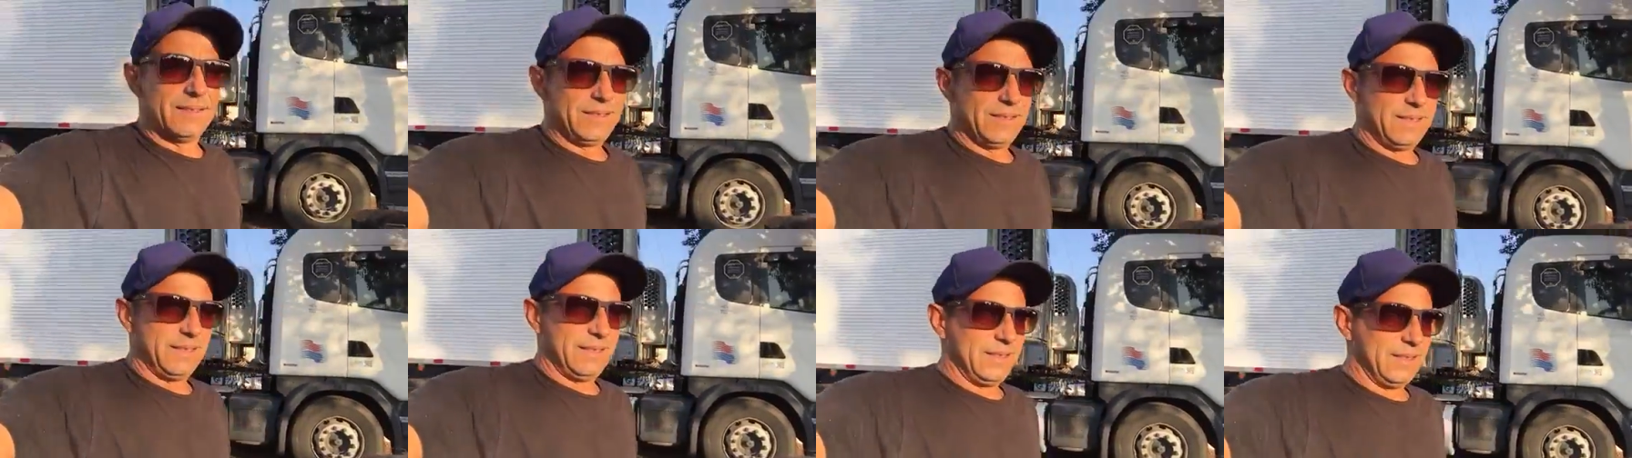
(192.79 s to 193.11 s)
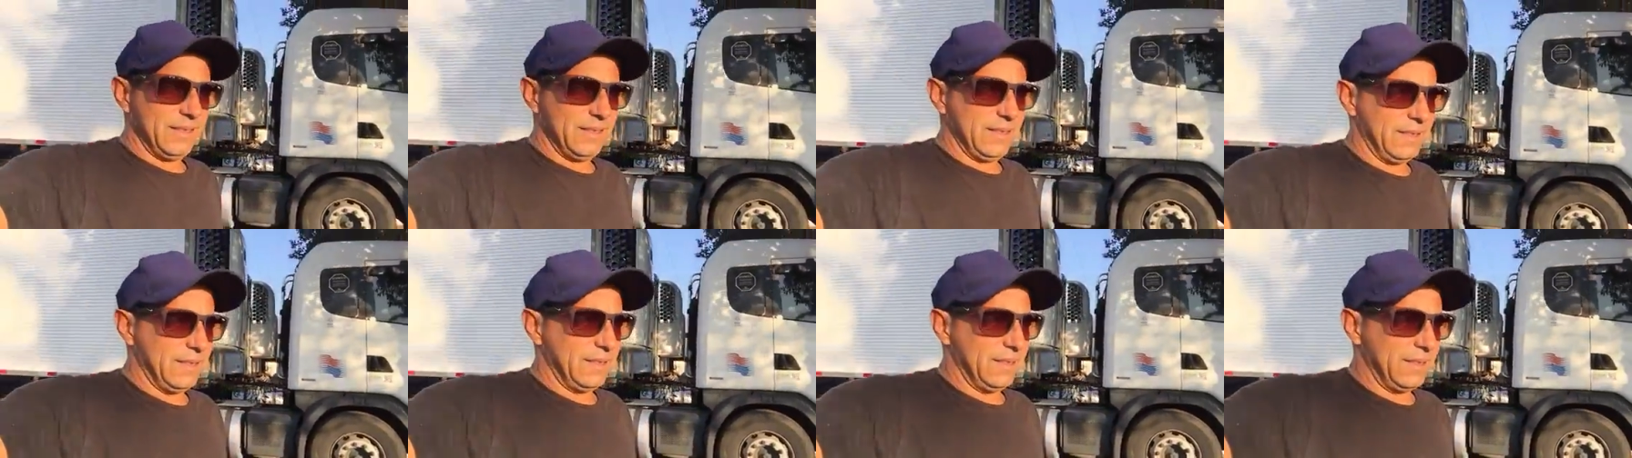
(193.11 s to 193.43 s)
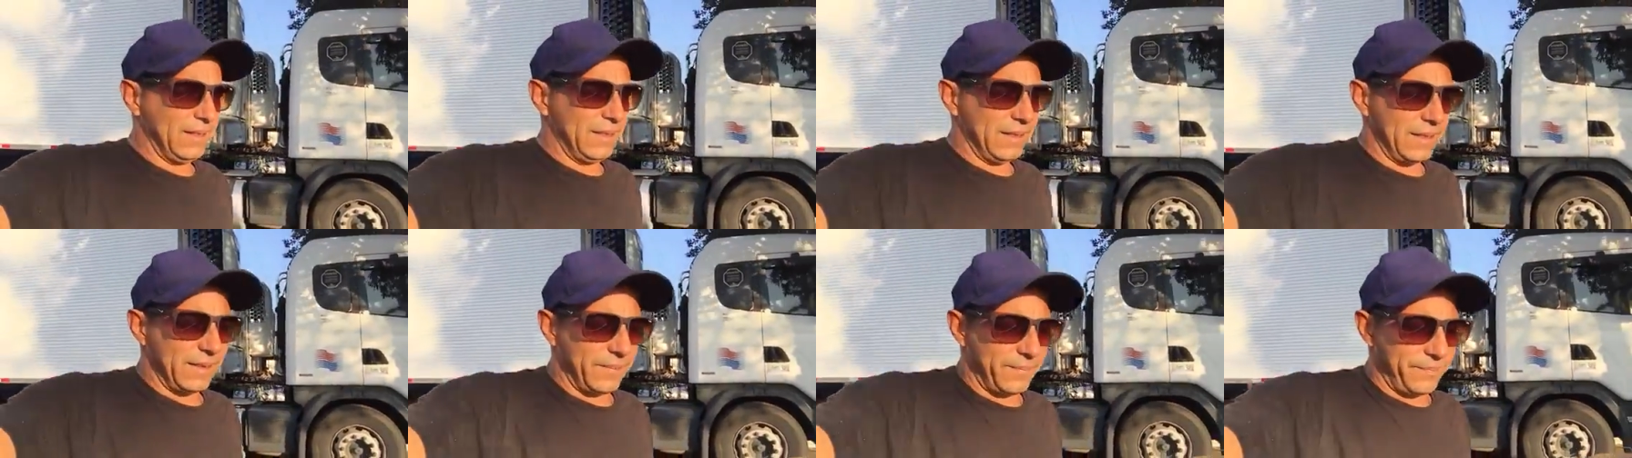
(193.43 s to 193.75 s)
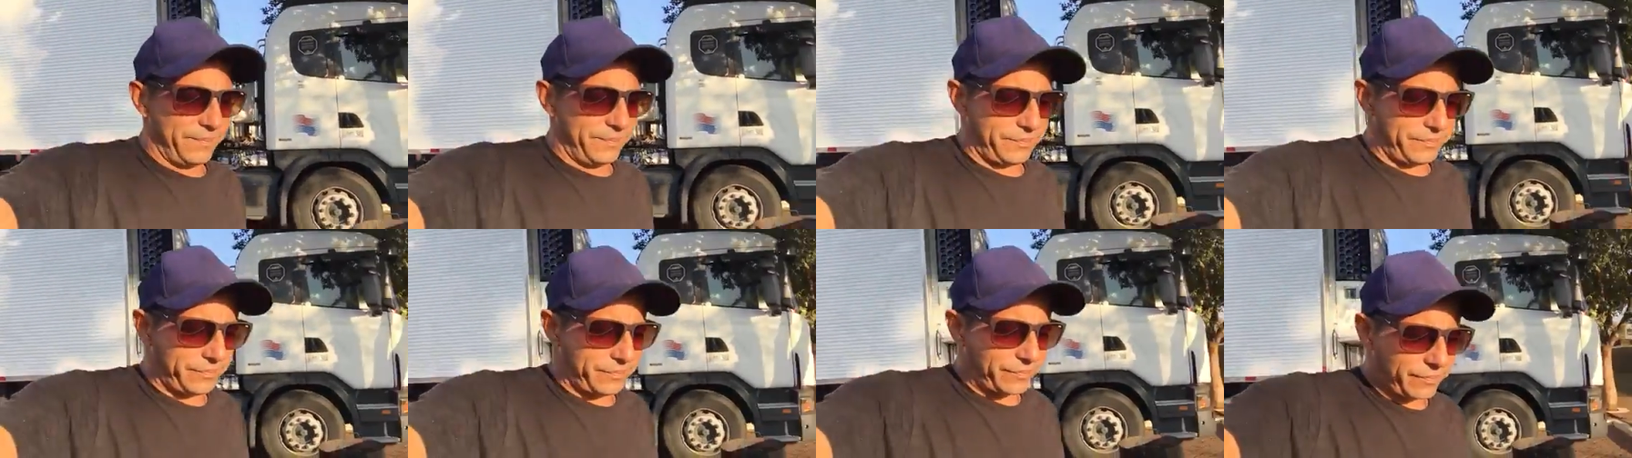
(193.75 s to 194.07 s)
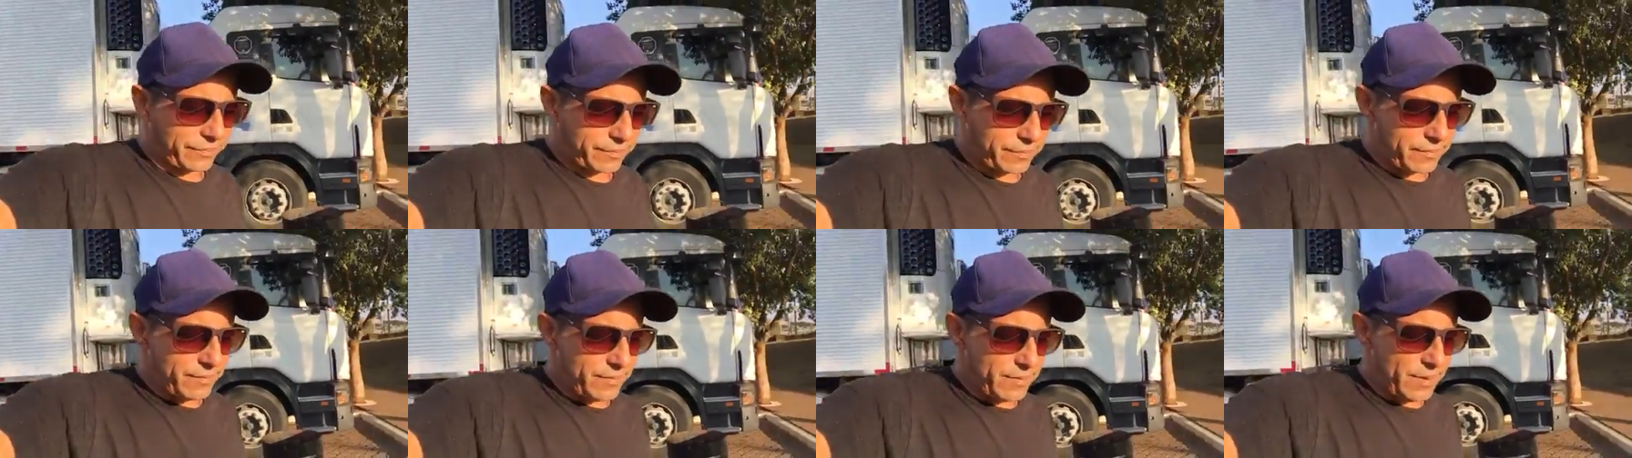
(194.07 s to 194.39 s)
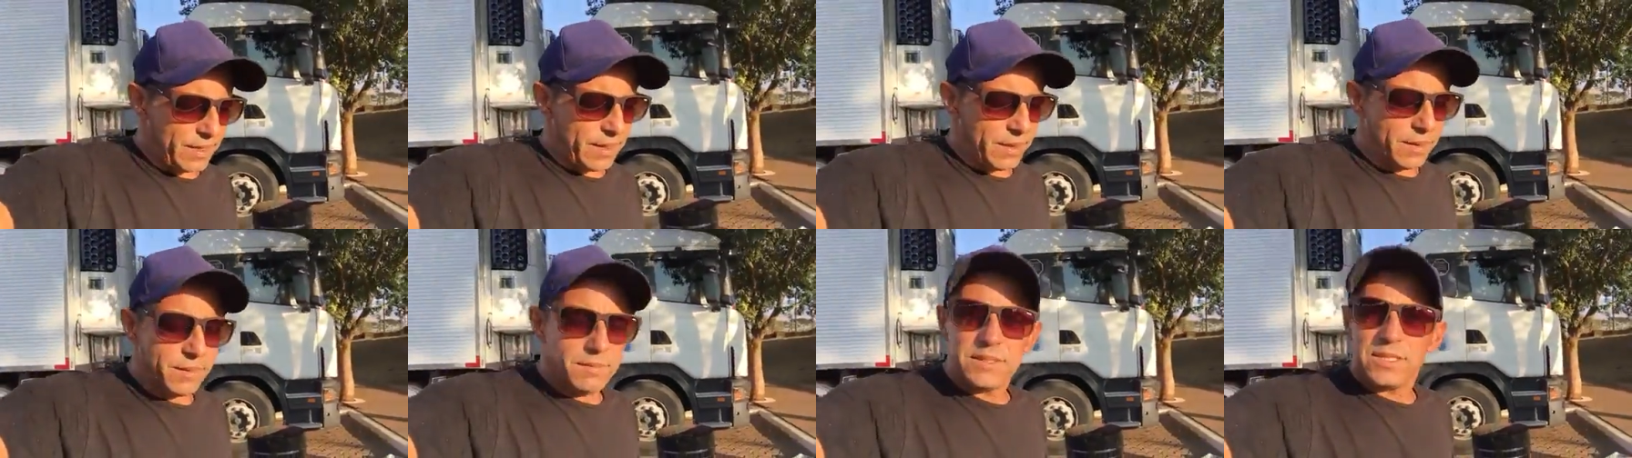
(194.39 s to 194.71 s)
E...
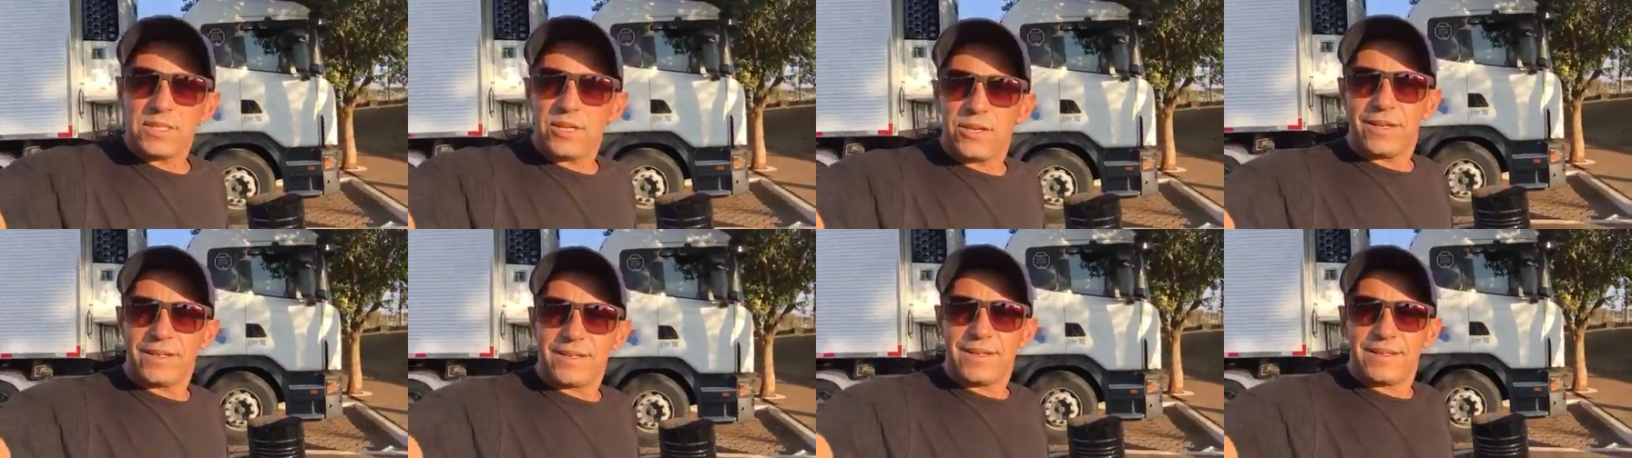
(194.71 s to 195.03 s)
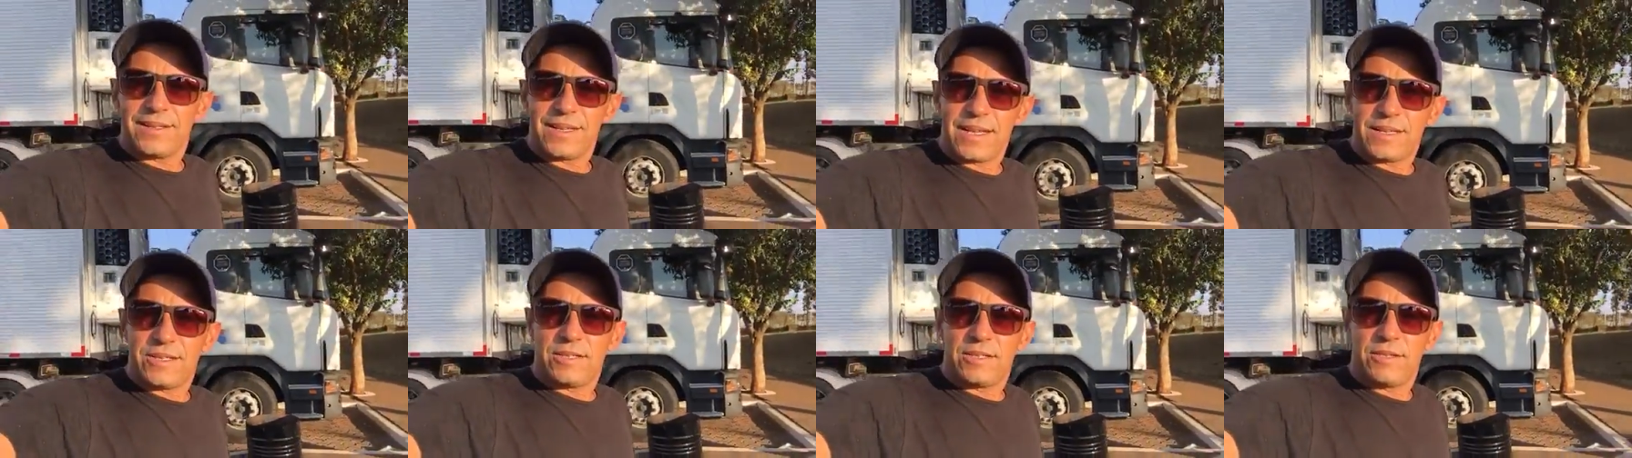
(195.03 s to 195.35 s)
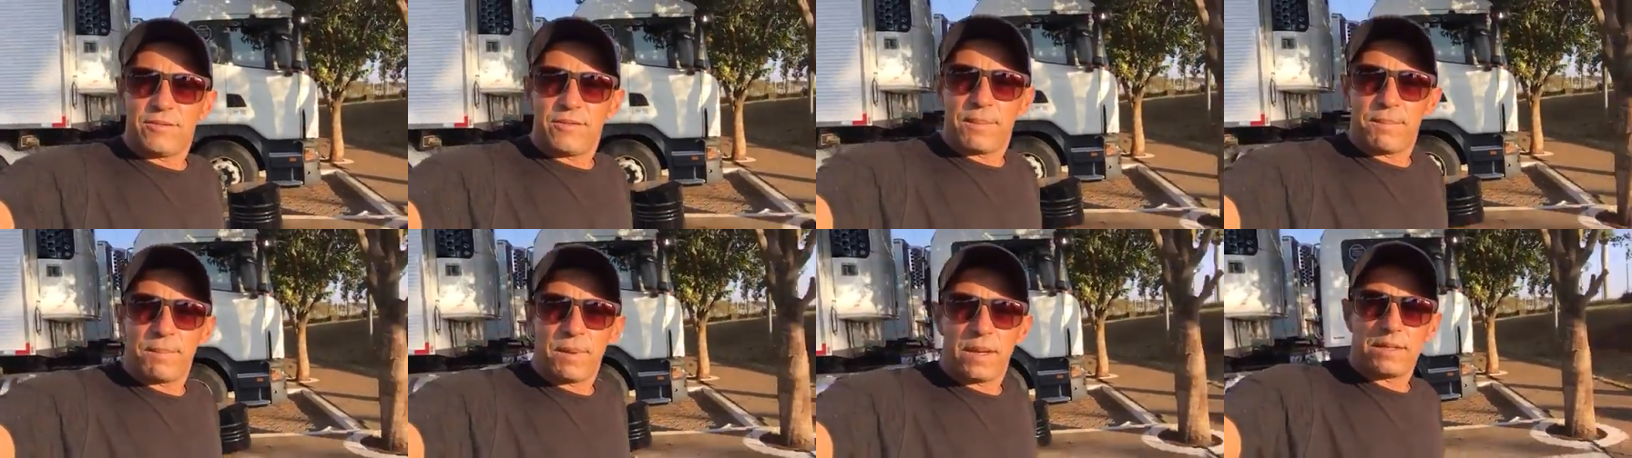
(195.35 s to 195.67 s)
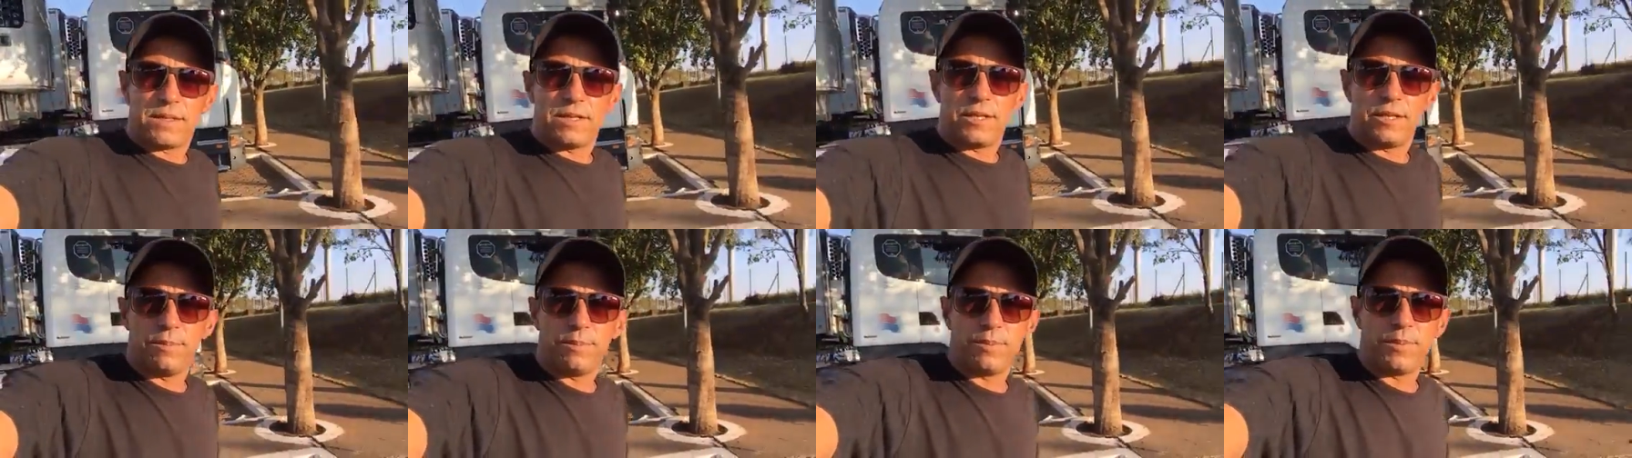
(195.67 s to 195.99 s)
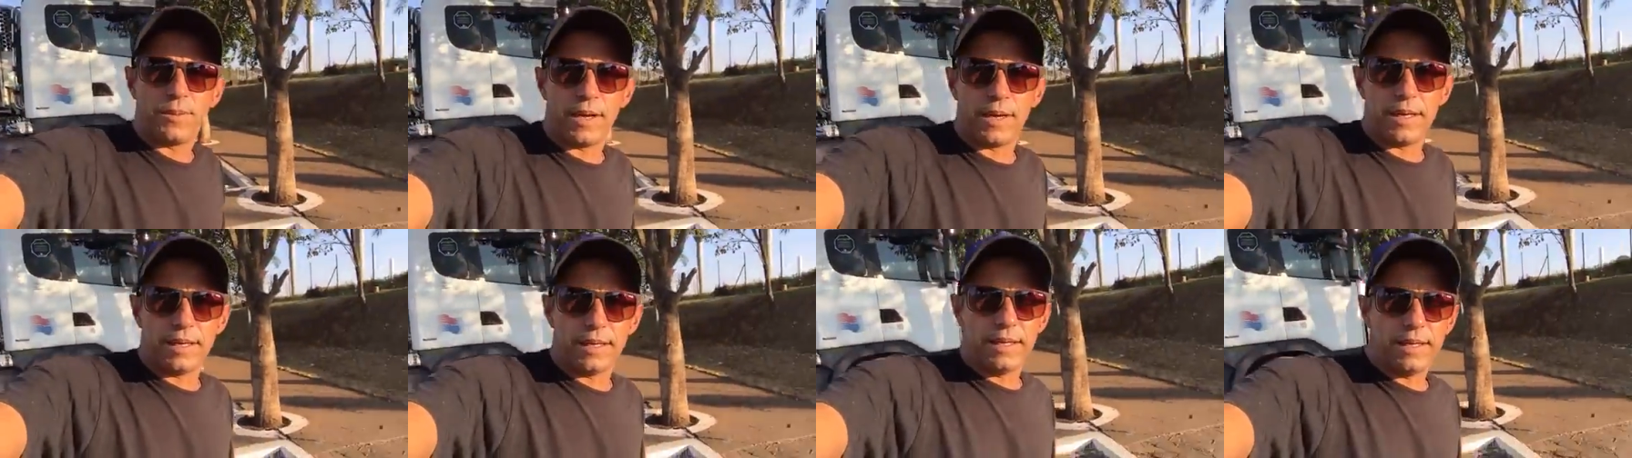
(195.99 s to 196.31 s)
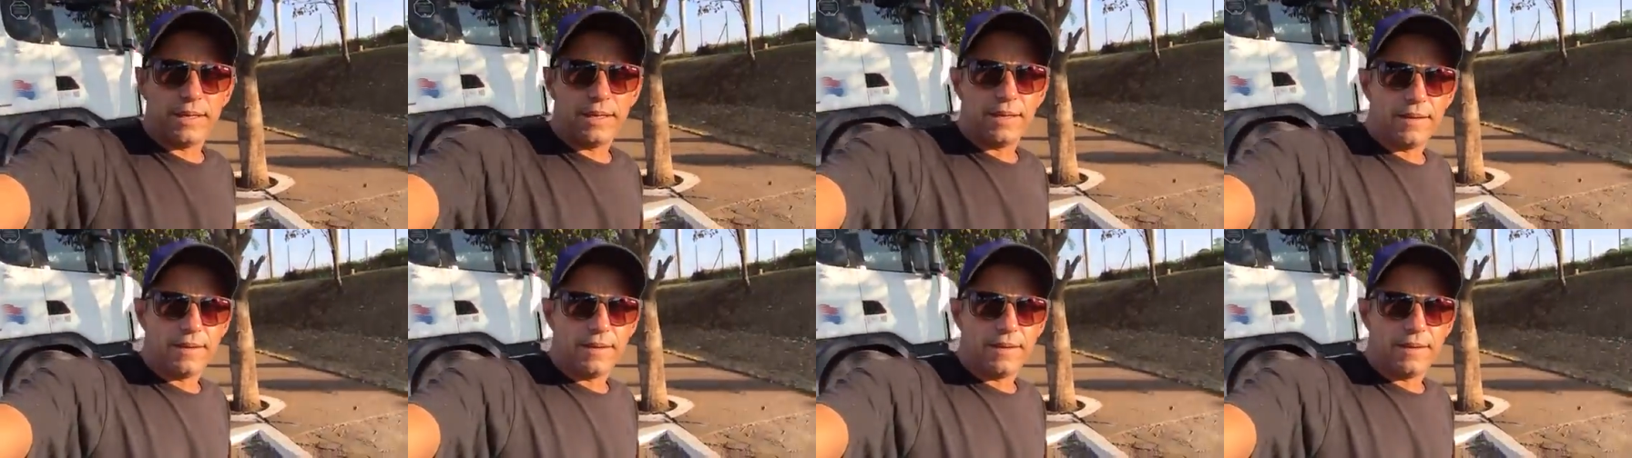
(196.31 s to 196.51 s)
Mas hora que der a gente vai passando por aí.